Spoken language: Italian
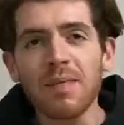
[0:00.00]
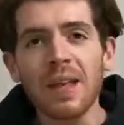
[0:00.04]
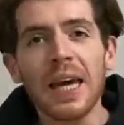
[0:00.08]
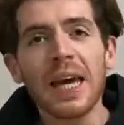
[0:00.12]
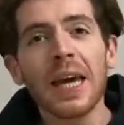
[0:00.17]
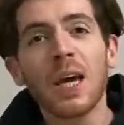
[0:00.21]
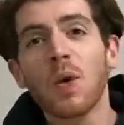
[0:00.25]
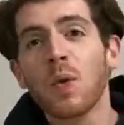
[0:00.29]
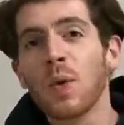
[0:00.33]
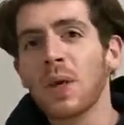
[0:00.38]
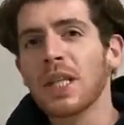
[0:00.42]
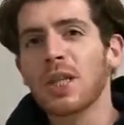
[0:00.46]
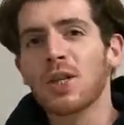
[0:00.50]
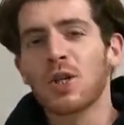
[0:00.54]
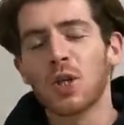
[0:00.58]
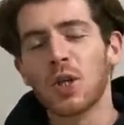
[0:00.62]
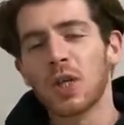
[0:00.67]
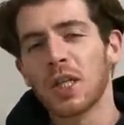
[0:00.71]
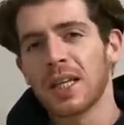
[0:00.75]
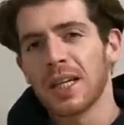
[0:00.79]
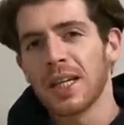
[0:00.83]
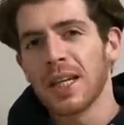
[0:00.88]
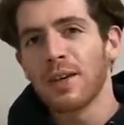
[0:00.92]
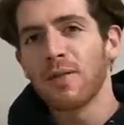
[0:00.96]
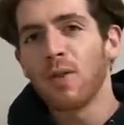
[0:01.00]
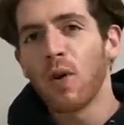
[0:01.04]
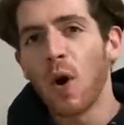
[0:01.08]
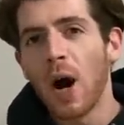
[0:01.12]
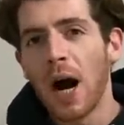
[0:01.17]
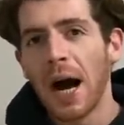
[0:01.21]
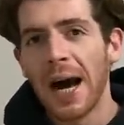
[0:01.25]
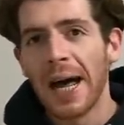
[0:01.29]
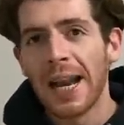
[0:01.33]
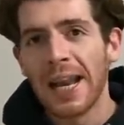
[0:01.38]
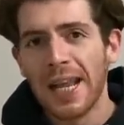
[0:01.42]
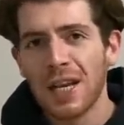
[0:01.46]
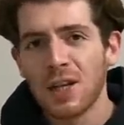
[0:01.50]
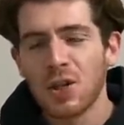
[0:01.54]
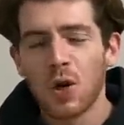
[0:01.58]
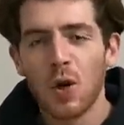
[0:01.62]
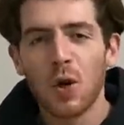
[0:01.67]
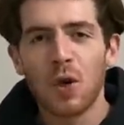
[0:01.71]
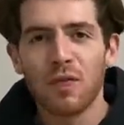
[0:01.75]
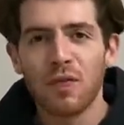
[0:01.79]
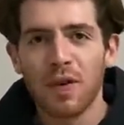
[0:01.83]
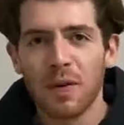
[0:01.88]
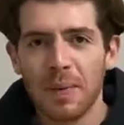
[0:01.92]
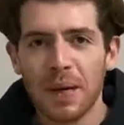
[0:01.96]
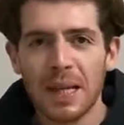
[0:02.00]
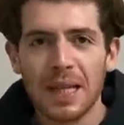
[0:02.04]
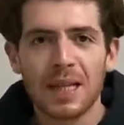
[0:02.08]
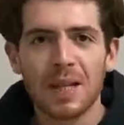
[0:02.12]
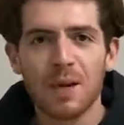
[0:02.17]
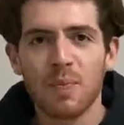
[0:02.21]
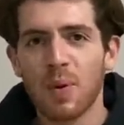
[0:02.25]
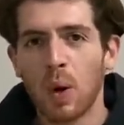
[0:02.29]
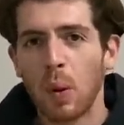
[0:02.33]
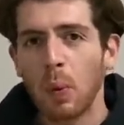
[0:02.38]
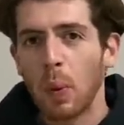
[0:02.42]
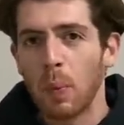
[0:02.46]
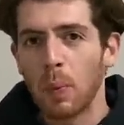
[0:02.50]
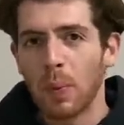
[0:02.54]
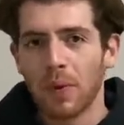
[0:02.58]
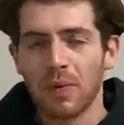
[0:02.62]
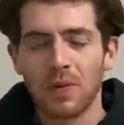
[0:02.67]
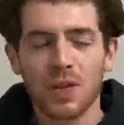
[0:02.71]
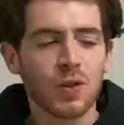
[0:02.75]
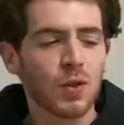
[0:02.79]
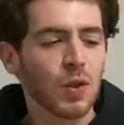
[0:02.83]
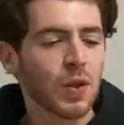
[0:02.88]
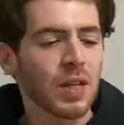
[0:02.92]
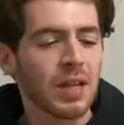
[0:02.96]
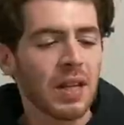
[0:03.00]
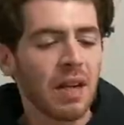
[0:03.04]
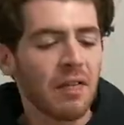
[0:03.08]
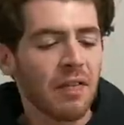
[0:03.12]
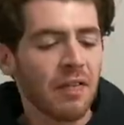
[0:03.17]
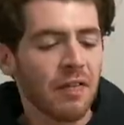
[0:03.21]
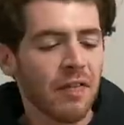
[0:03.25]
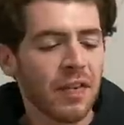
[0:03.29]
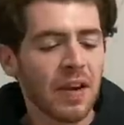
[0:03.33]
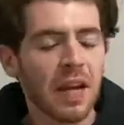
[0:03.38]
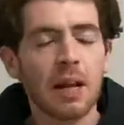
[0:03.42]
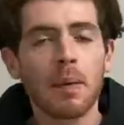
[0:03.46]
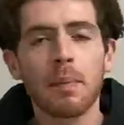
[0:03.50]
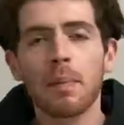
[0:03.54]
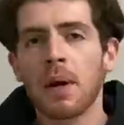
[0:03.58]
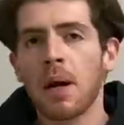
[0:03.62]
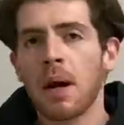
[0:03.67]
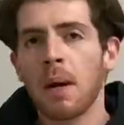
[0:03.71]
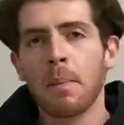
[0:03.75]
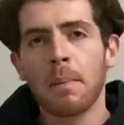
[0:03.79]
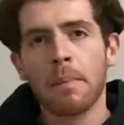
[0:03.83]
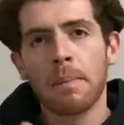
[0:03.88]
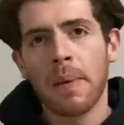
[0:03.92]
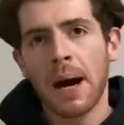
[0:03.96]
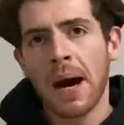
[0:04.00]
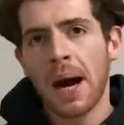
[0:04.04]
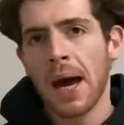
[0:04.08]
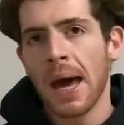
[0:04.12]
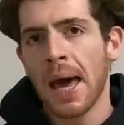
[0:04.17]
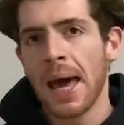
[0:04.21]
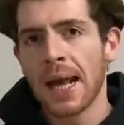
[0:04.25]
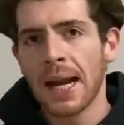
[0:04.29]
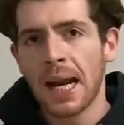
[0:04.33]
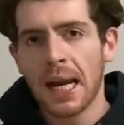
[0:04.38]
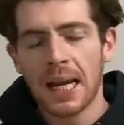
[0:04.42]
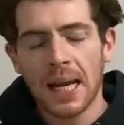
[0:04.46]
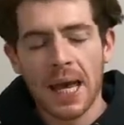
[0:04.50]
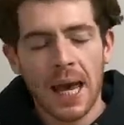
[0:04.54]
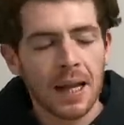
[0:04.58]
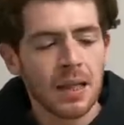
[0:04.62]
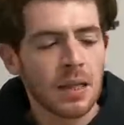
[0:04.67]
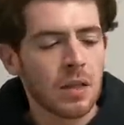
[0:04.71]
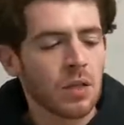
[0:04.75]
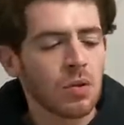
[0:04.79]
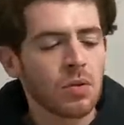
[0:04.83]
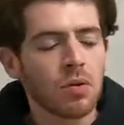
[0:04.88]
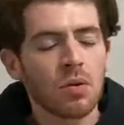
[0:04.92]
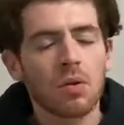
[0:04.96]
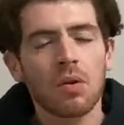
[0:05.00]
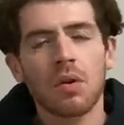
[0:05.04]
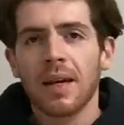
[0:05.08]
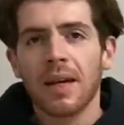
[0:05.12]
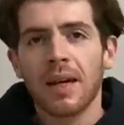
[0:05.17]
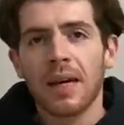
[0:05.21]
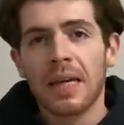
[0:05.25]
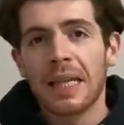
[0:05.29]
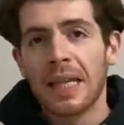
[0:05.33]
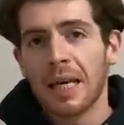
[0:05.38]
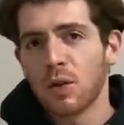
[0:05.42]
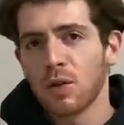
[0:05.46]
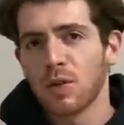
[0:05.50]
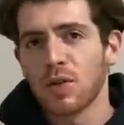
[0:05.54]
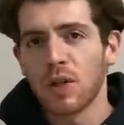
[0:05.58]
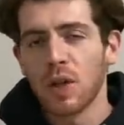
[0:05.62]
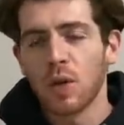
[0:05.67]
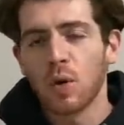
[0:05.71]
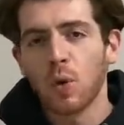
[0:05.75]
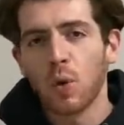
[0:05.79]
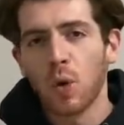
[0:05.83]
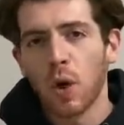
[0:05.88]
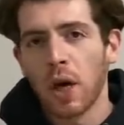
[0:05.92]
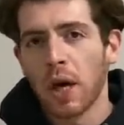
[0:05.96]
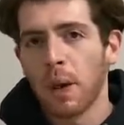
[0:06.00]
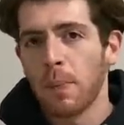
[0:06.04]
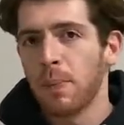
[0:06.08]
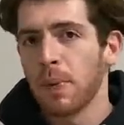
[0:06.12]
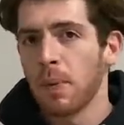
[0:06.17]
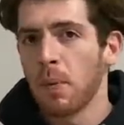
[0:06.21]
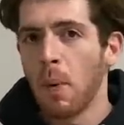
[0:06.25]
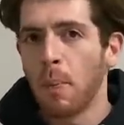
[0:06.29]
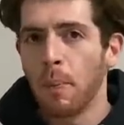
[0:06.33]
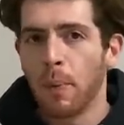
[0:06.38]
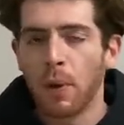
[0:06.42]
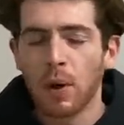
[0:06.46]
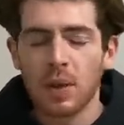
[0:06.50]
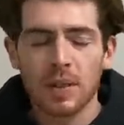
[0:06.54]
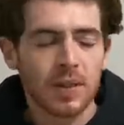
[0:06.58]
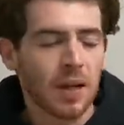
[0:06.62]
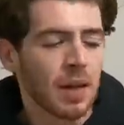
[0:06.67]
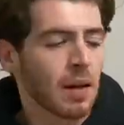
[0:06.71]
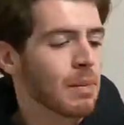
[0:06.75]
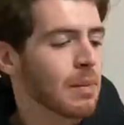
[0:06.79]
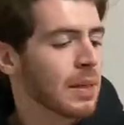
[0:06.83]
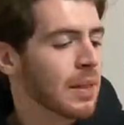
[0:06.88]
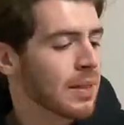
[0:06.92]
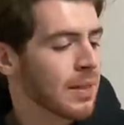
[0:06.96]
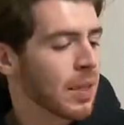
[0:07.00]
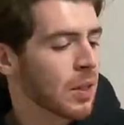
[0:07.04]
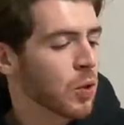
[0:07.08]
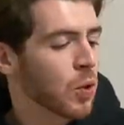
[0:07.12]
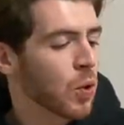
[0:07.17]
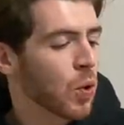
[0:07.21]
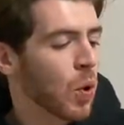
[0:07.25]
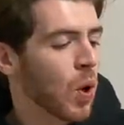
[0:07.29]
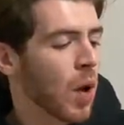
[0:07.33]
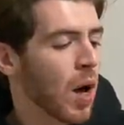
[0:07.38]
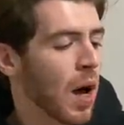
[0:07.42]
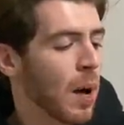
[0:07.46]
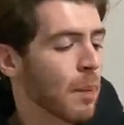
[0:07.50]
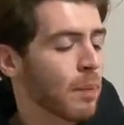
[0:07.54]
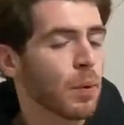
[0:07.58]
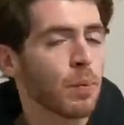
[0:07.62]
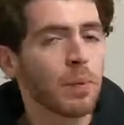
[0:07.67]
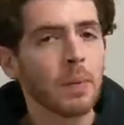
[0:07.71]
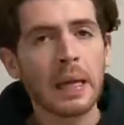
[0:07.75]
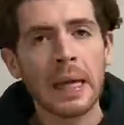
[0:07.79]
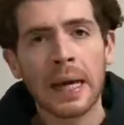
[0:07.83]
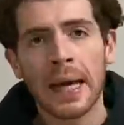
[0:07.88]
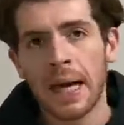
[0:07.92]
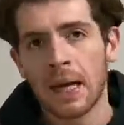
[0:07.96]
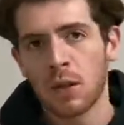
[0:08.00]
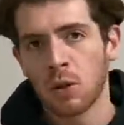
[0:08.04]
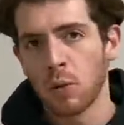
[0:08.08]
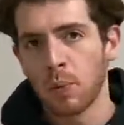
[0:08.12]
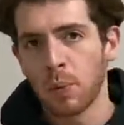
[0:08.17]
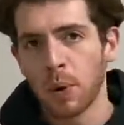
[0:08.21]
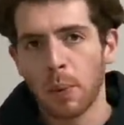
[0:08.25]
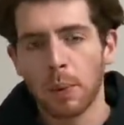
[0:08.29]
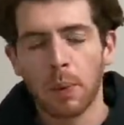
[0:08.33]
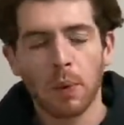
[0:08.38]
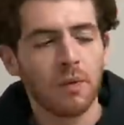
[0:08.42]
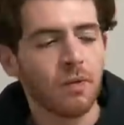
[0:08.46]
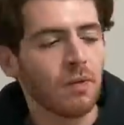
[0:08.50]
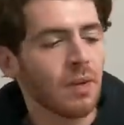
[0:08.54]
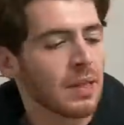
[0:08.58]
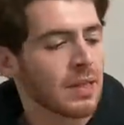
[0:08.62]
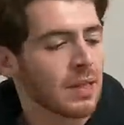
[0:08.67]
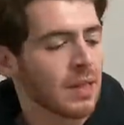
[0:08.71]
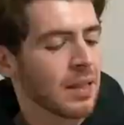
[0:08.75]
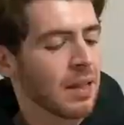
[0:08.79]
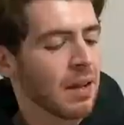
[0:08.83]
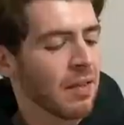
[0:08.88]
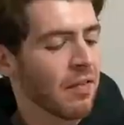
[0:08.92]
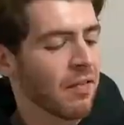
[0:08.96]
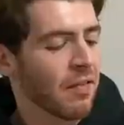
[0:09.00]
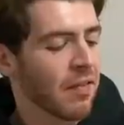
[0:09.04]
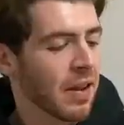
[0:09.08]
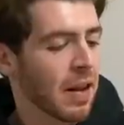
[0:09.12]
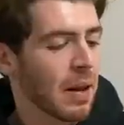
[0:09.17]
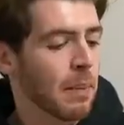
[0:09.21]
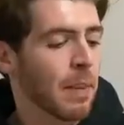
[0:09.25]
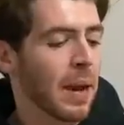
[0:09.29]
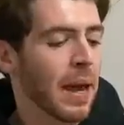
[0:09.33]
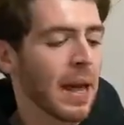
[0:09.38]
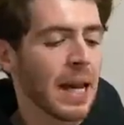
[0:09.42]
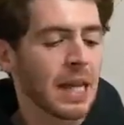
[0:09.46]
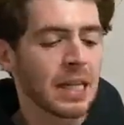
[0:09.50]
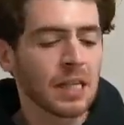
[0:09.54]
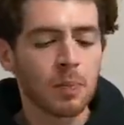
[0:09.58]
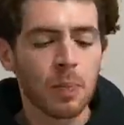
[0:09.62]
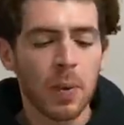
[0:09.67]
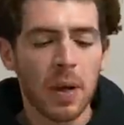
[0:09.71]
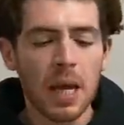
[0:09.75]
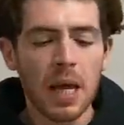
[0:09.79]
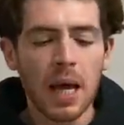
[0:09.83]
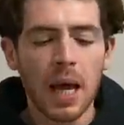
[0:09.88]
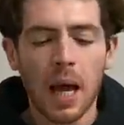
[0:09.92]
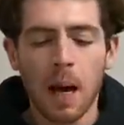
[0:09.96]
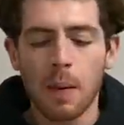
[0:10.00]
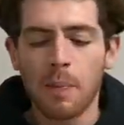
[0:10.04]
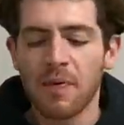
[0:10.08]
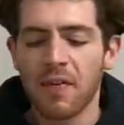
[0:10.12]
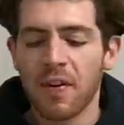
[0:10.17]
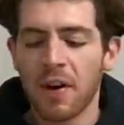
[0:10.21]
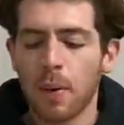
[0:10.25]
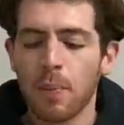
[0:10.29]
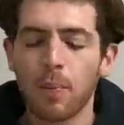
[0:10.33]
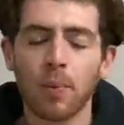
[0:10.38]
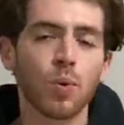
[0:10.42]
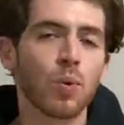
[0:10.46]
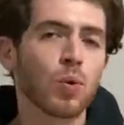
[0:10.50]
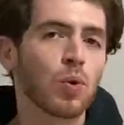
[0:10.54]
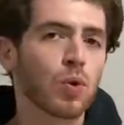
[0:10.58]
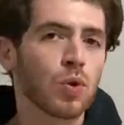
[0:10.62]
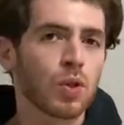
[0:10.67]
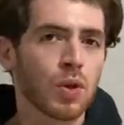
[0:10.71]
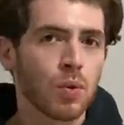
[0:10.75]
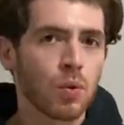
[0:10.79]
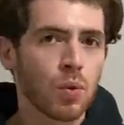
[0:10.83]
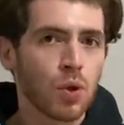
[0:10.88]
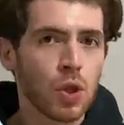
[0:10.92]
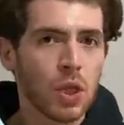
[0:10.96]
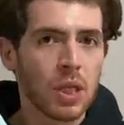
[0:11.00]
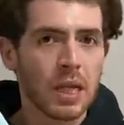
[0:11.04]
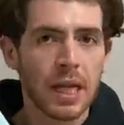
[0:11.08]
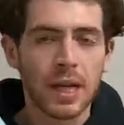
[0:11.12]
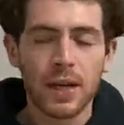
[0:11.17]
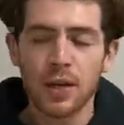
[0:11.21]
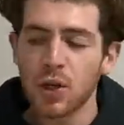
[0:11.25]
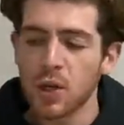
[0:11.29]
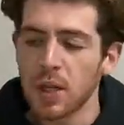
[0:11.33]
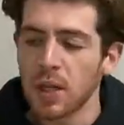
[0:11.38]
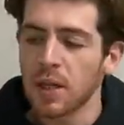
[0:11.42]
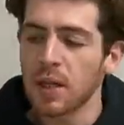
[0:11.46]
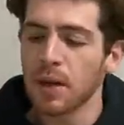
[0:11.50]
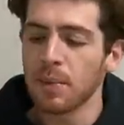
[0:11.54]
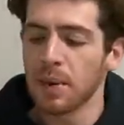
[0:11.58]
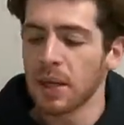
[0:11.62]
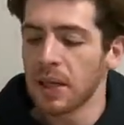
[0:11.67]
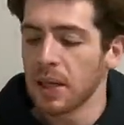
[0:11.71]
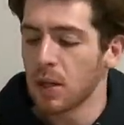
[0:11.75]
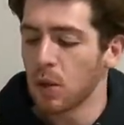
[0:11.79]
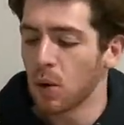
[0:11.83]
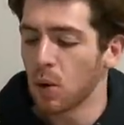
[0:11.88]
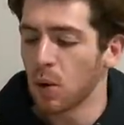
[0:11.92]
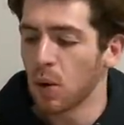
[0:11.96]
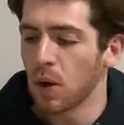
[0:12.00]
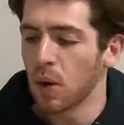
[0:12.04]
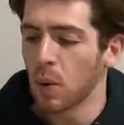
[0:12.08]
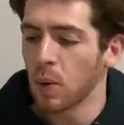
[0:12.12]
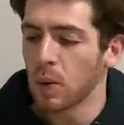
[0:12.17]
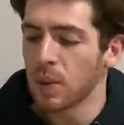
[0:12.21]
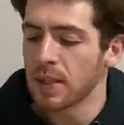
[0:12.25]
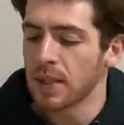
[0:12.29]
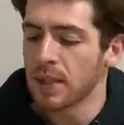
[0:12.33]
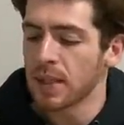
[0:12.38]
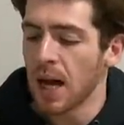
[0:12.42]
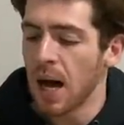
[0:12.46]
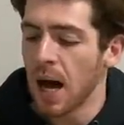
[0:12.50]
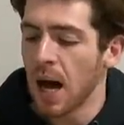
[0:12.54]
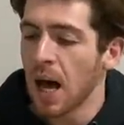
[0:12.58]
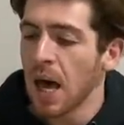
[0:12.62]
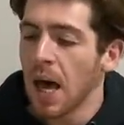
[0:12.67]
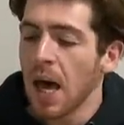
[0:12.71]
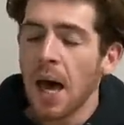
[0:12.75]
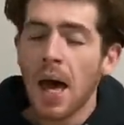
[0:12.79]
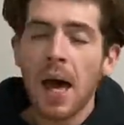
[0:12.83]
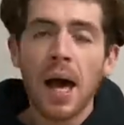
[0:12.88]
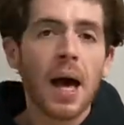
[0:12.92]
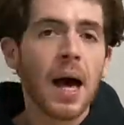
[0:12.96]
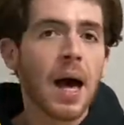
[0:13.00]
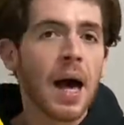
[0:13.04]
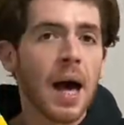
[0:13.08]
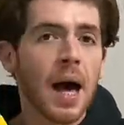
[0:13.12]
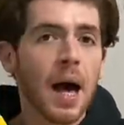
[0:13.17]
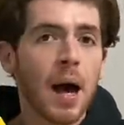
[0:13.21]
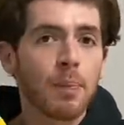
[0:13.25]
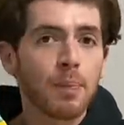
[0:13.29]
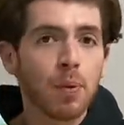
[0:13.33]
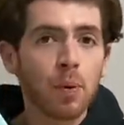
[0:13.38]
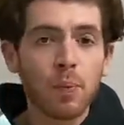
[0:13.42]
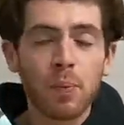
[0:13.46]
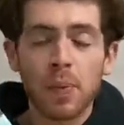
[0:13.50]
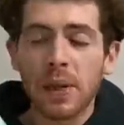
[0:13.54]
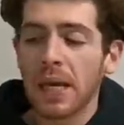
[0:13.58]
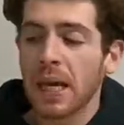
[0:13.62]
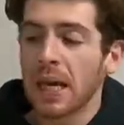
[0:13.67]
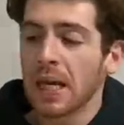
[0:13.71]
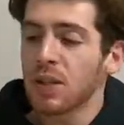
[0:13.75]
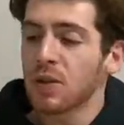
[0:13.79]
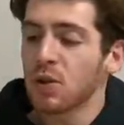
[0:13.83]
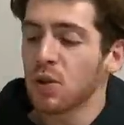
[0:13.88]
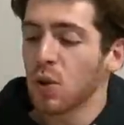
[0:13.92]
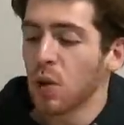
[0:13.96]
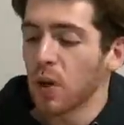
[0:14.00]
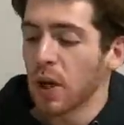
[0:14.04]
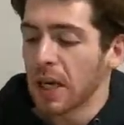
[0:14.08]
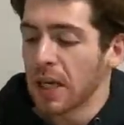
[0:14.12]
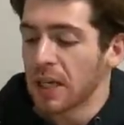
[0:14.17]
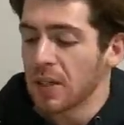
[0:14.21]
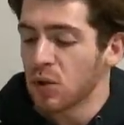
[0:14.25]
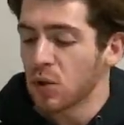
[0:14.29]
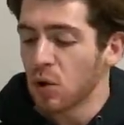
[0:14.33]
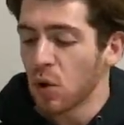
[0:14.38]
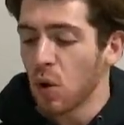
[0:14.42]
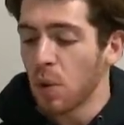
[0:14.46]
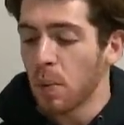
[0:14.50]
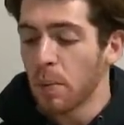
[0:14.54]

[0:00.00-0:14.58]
E quindi ci tenevo a leggerlo ovviamente proprio in previsione del film, ma era inedito ed ero sicuro che prima o poi sarebbe stato uh, pubblicato proprio in vista del film e la Spelling Cup appunto se ne è uscita recentemente con questa uh, pubblicazione che sono